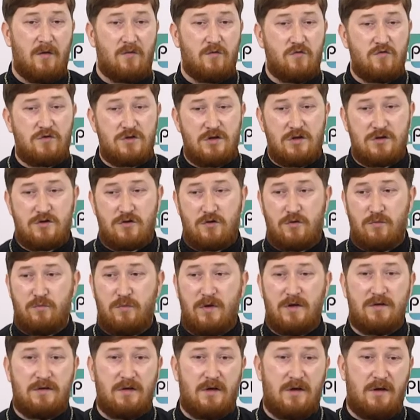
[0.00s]
Нужно,
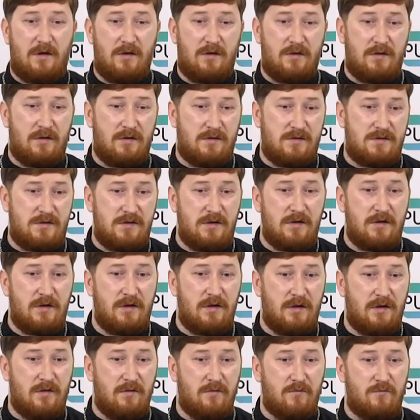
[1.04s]
чтобы это
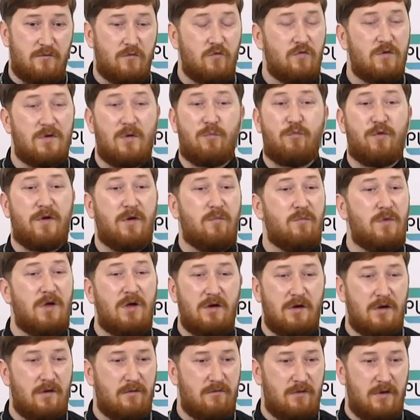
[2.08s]
делали, ну,
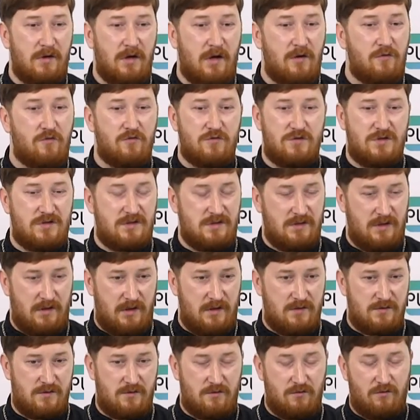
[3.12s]
например, говорят
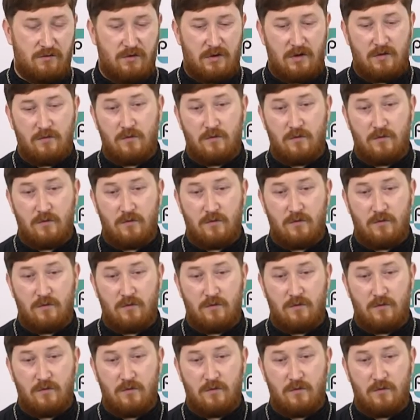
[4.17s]
учителя истории.